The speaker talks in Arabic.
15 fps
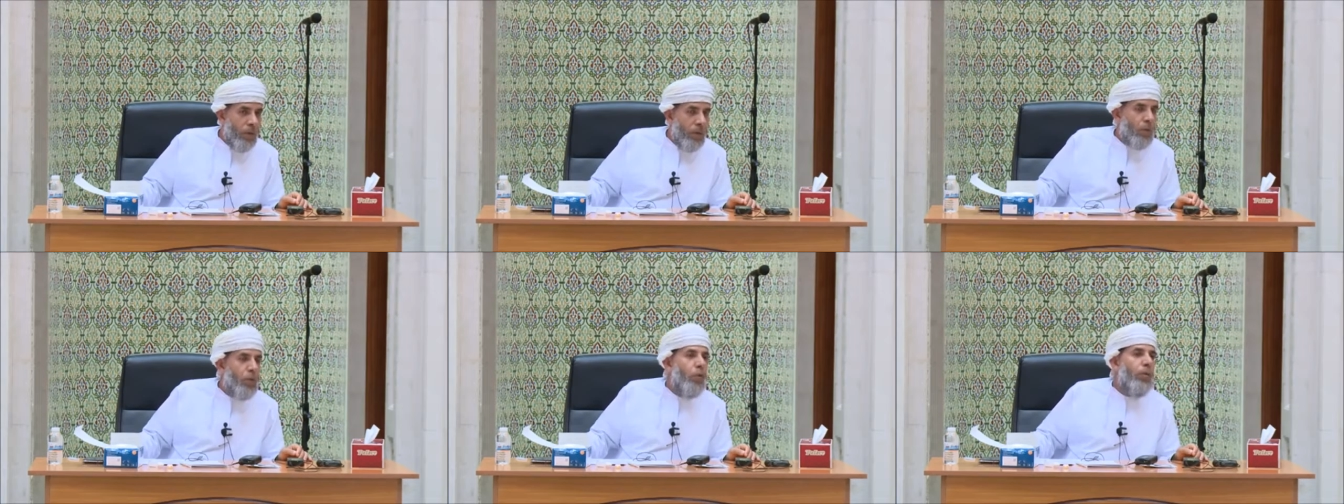
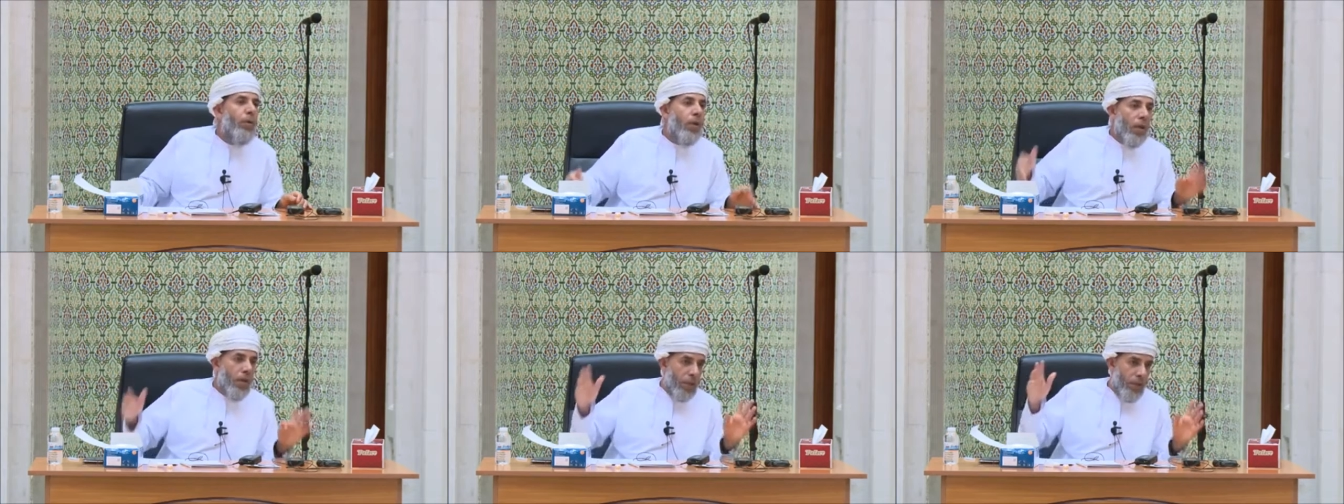وتوبي
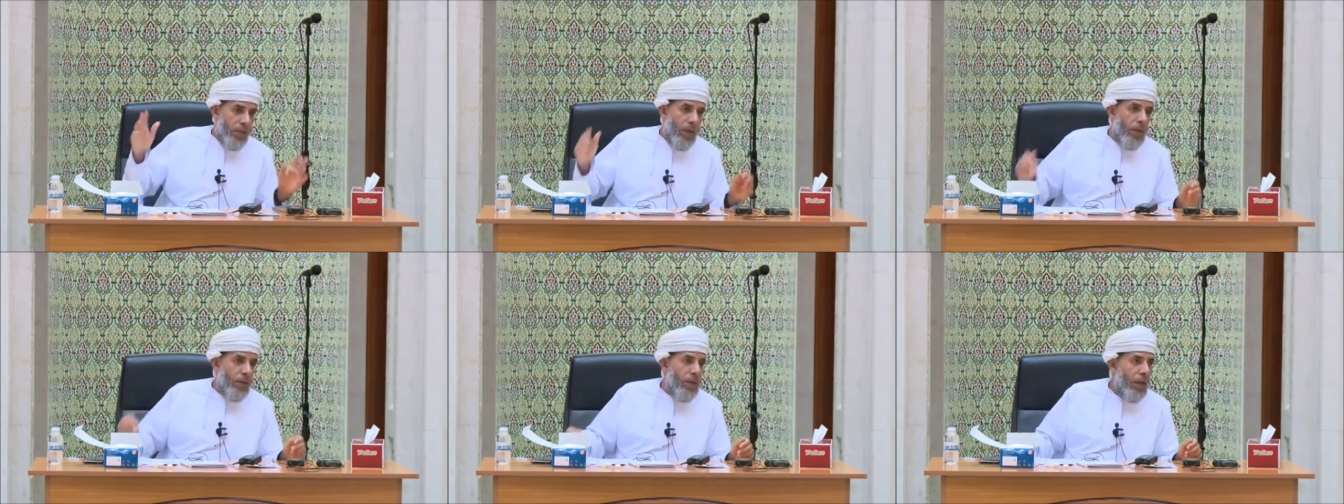الى الله
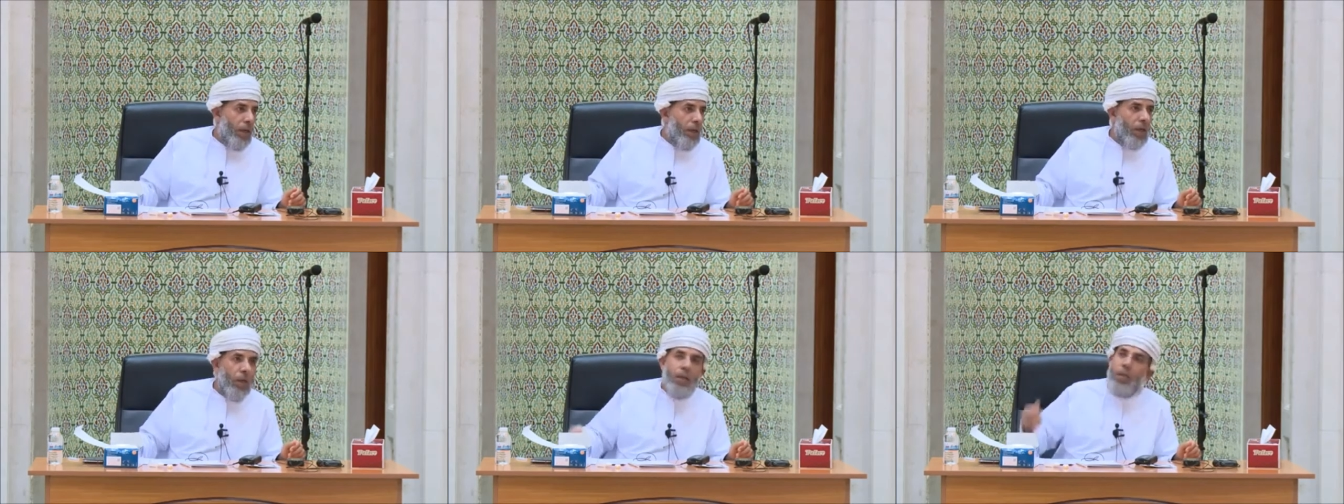سبحانه وتعالى
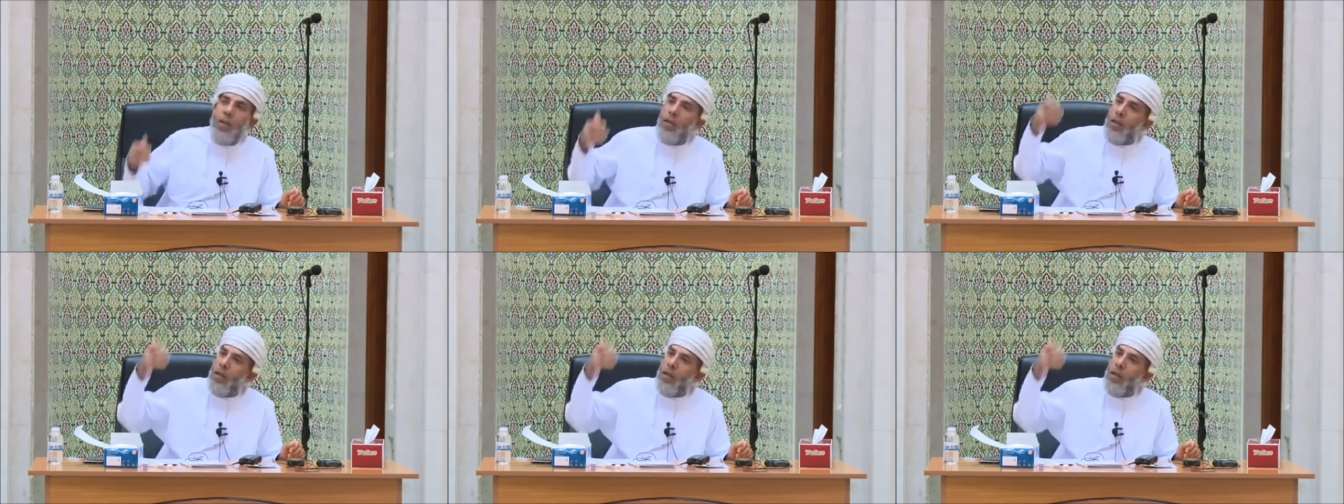قالت انا